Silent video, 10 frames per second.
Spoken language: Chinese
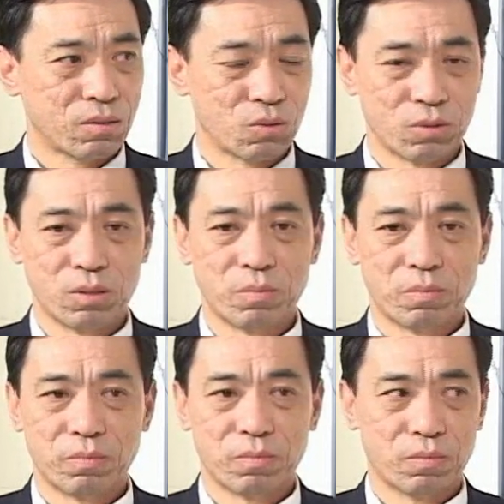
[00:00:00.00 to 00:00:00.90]
总是
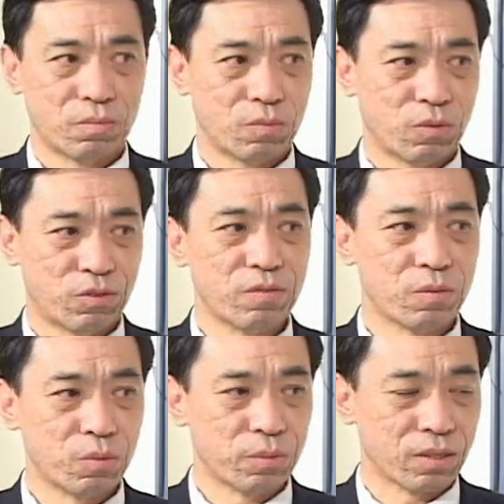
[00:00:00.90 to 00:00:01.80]
嗯愤
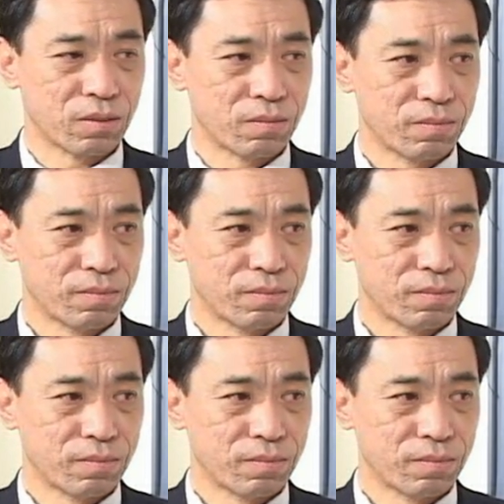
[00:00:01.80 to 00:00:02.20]
愤不平。